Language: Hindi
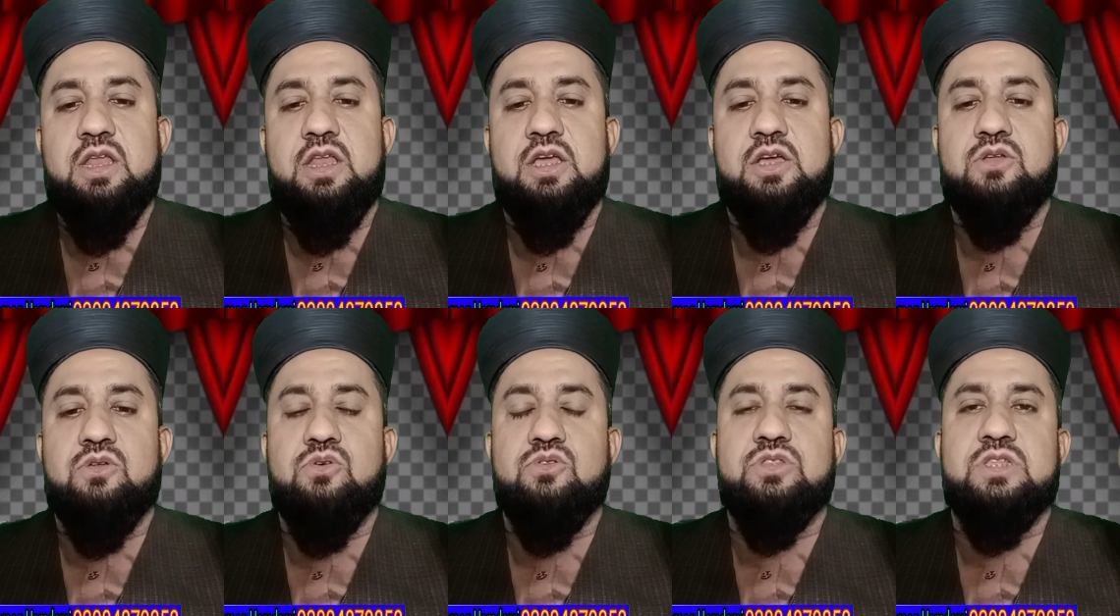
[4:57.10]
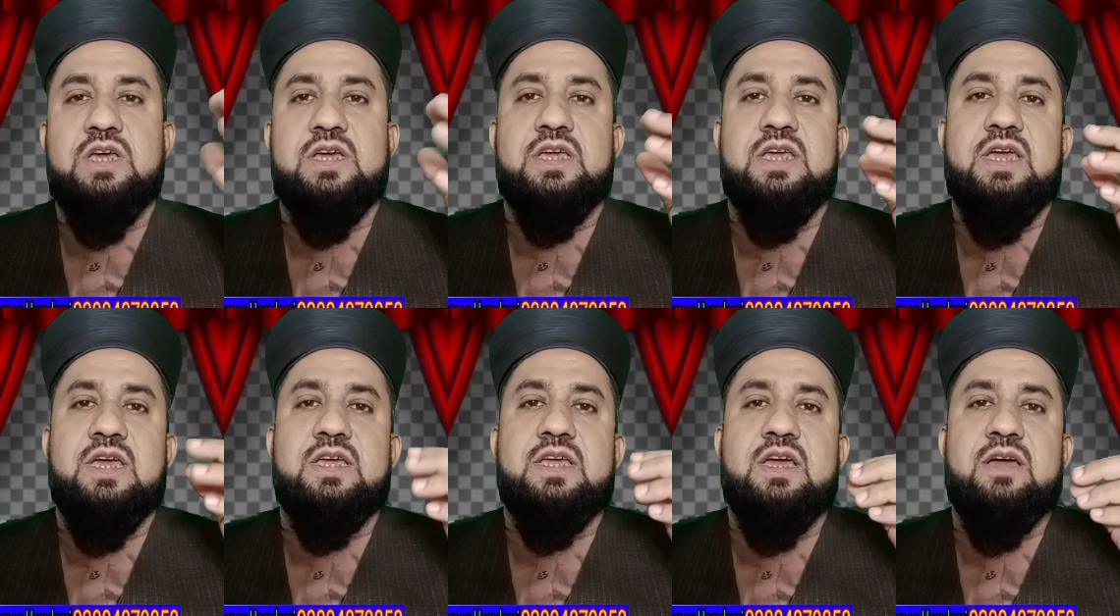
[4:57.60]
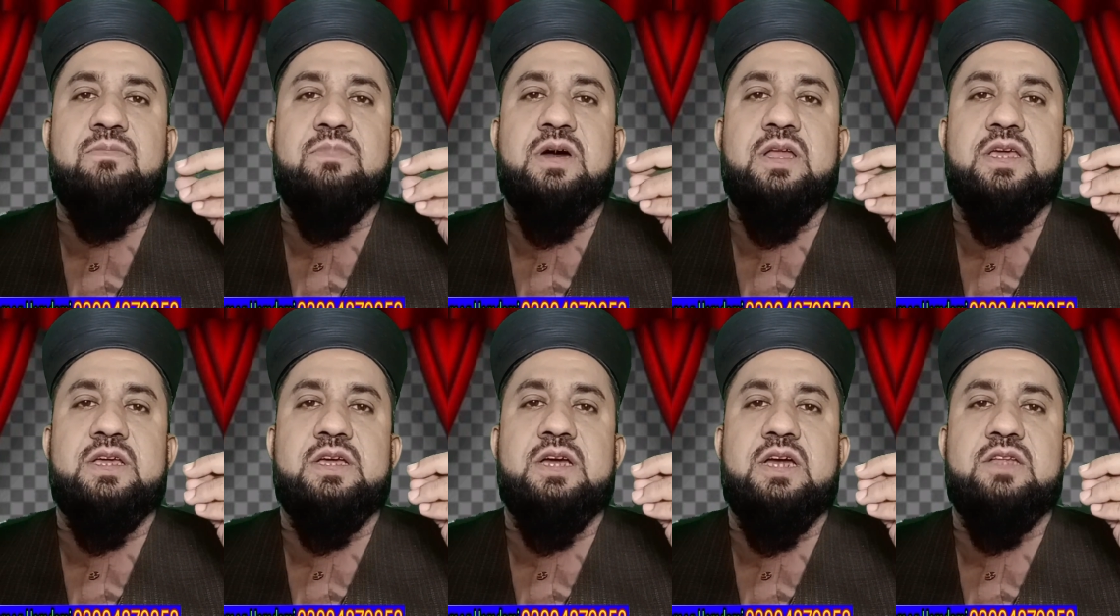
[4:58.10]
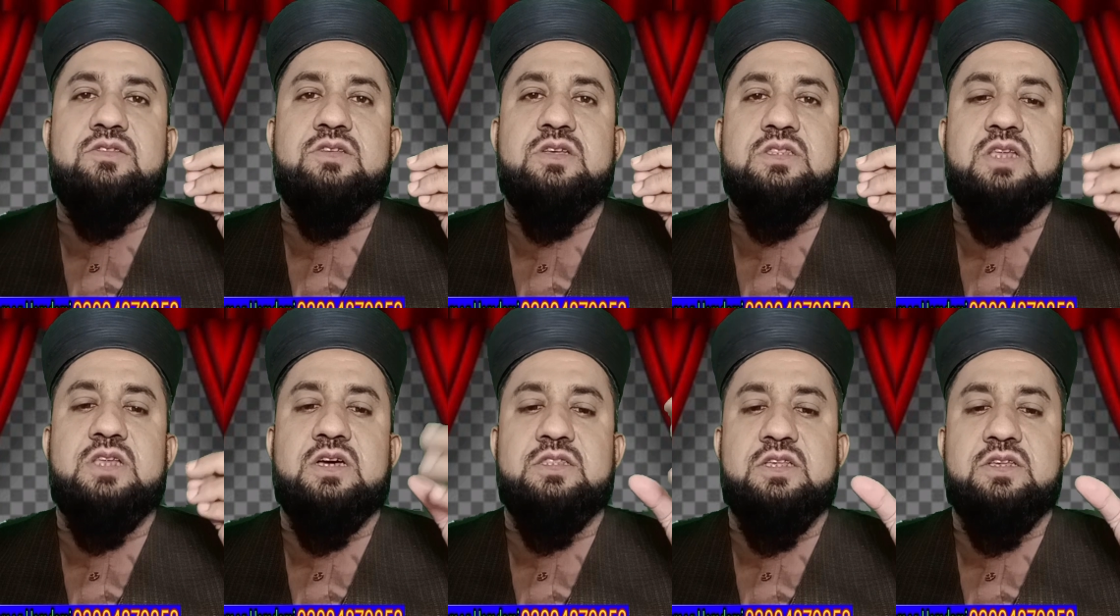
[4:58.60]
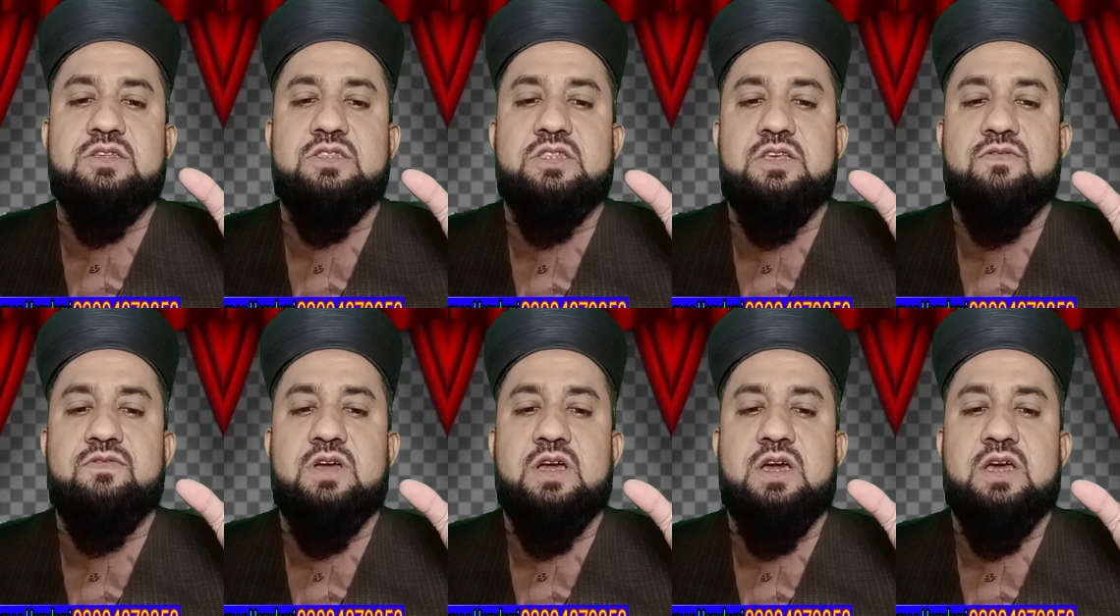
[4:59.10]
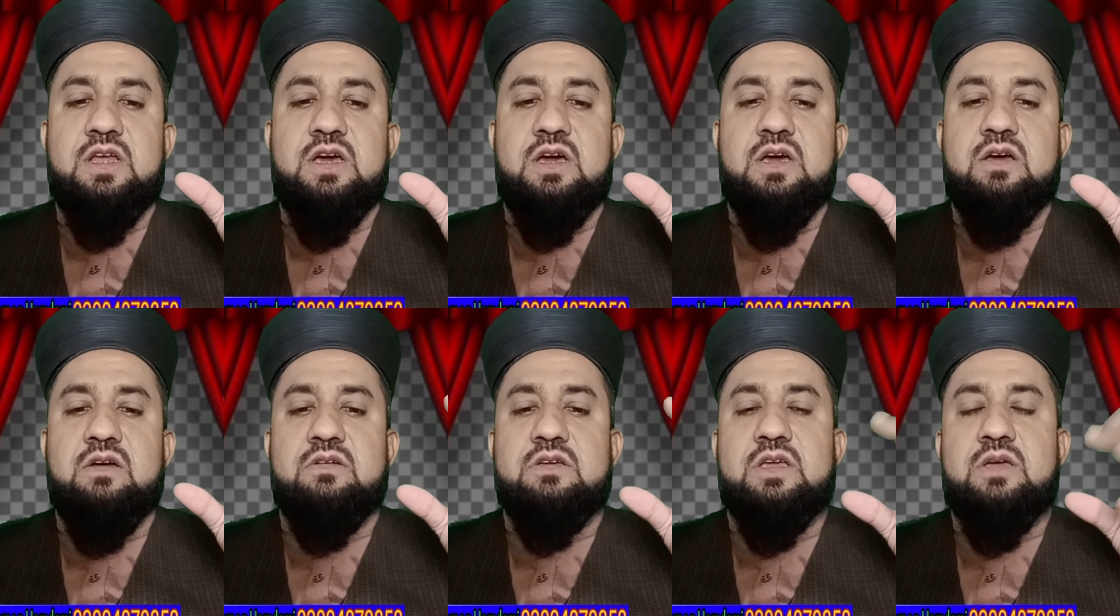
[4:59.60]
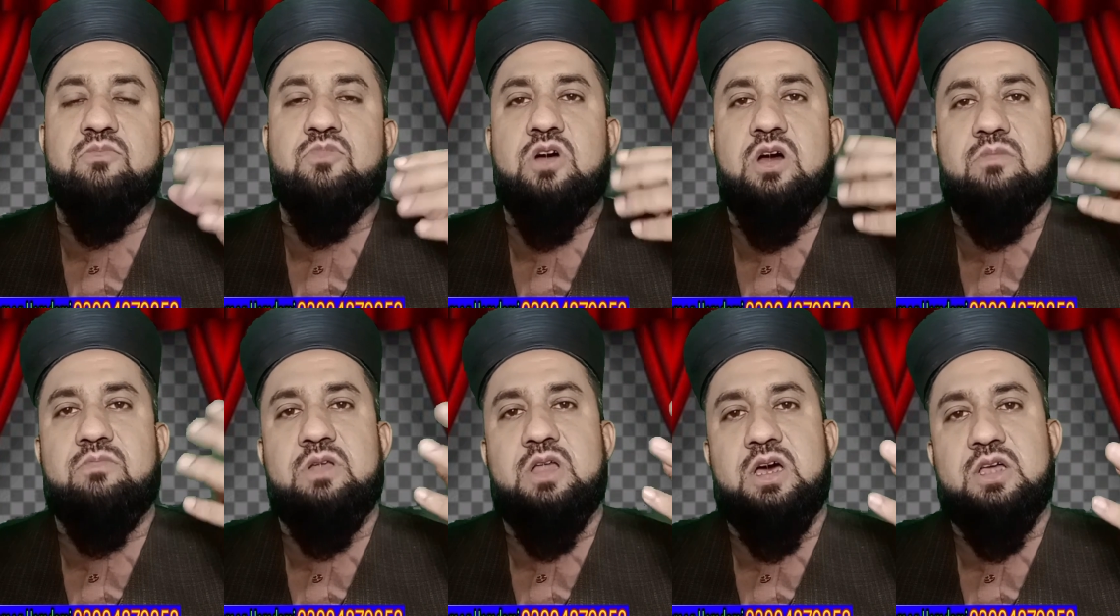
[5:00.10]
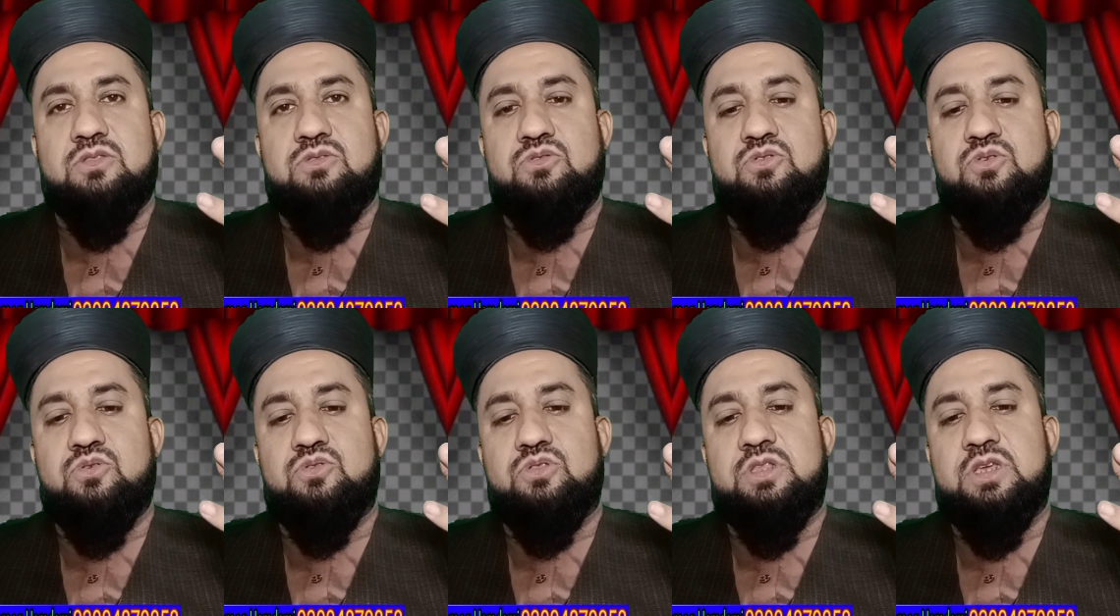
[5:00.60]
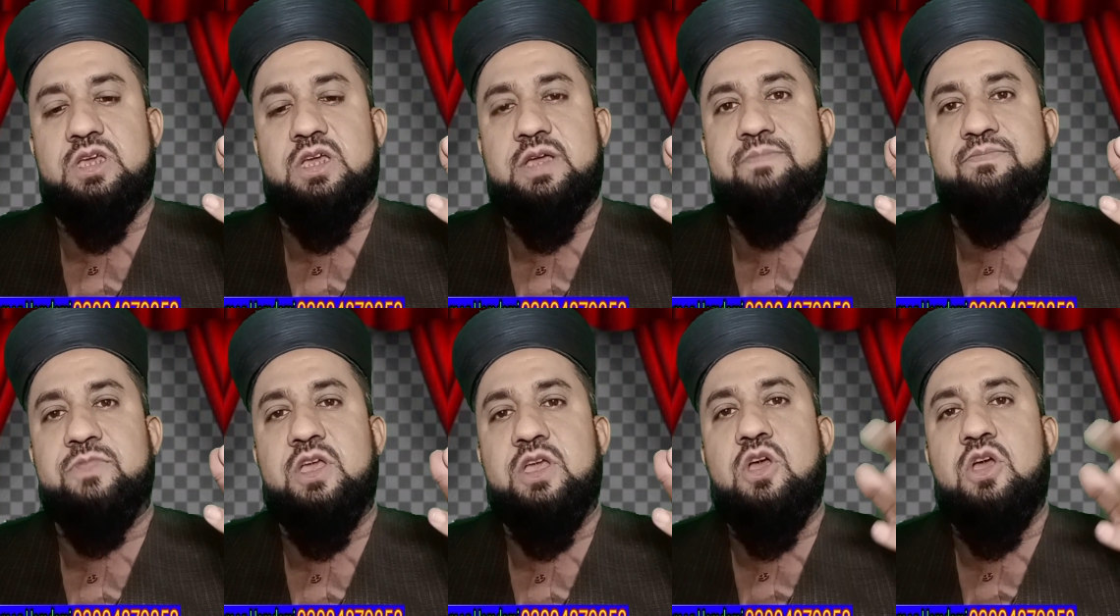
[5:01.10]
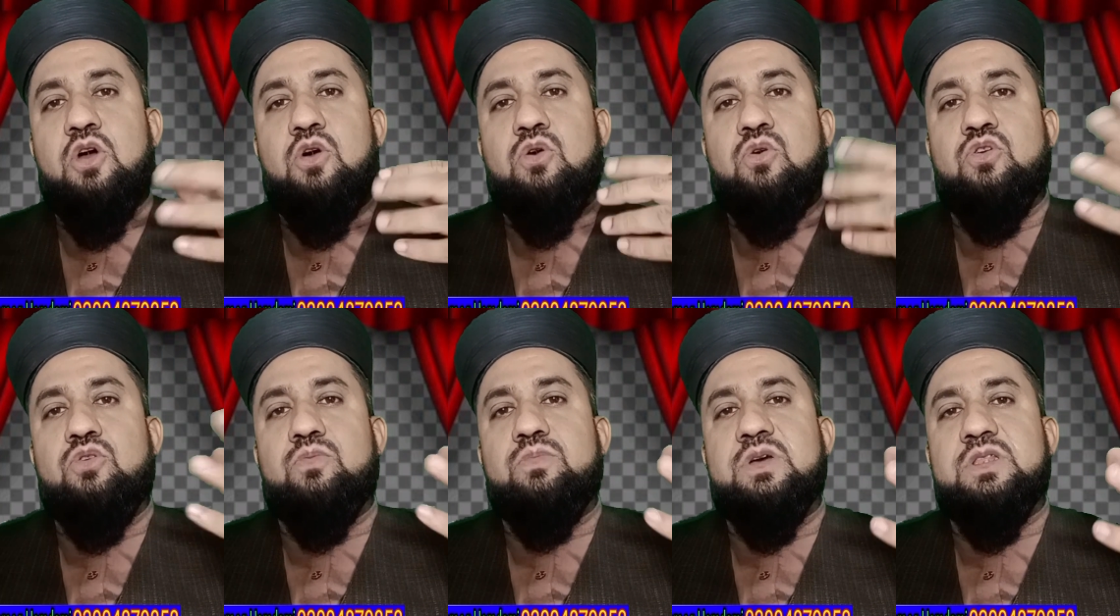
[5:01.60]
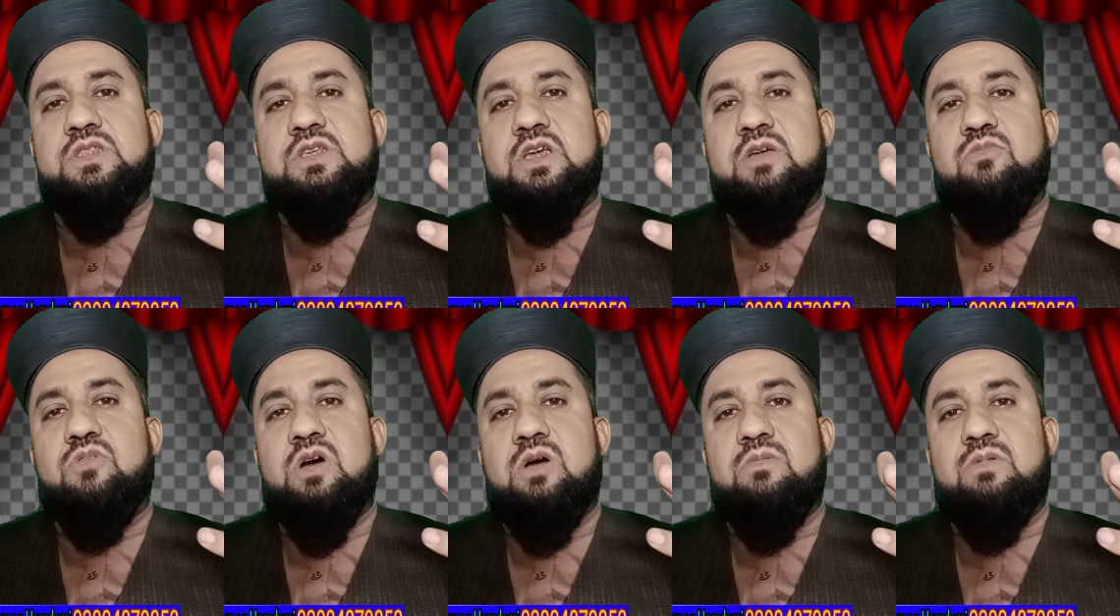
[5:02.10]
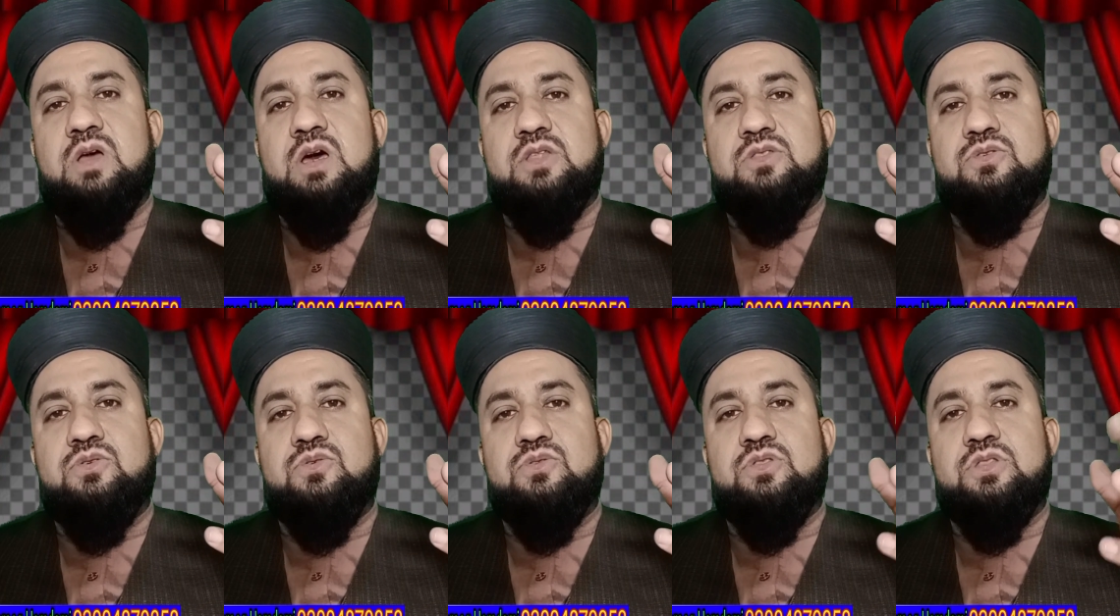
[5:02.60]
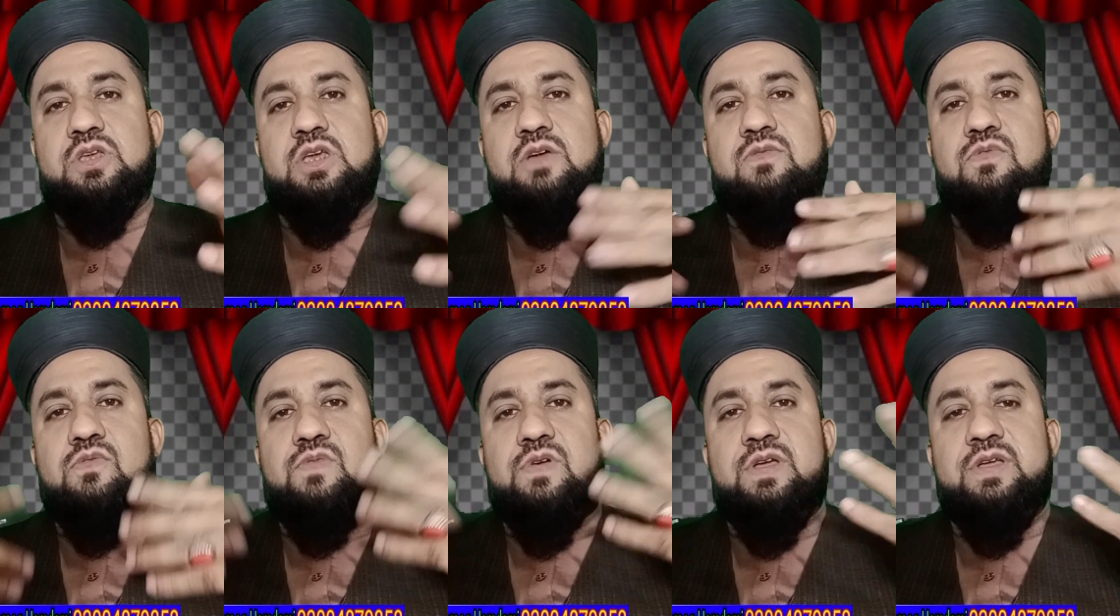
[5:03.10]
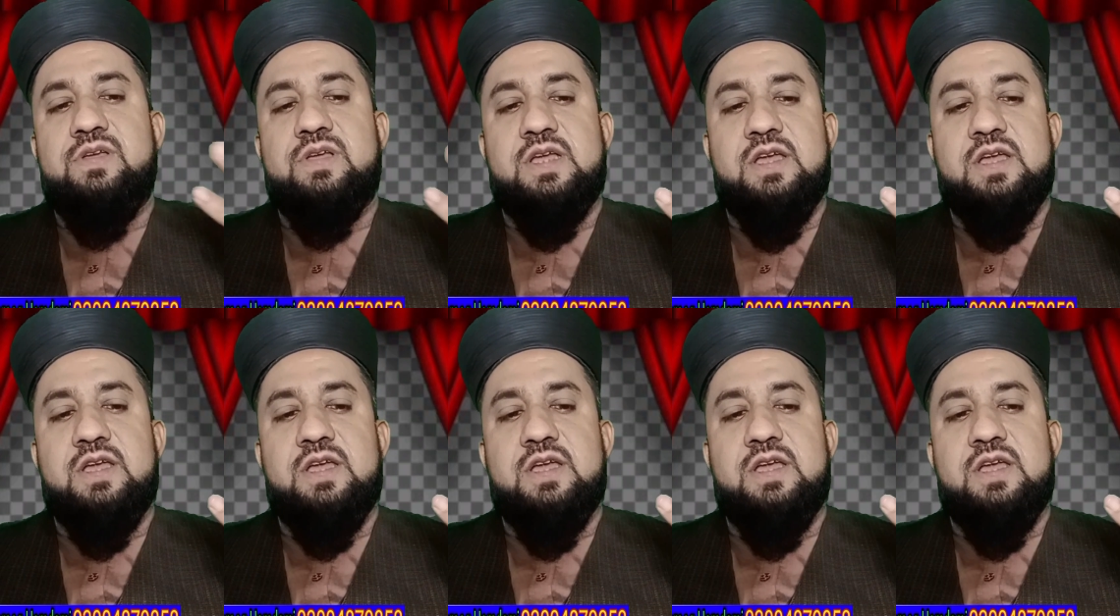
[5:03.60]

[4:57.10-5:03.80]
लेकिन होता क्या है कि हमारे घर से तंगदस्ती वगैरह के मामला जो होते हैं गुर्बत के मामला जो होते हैं वो वही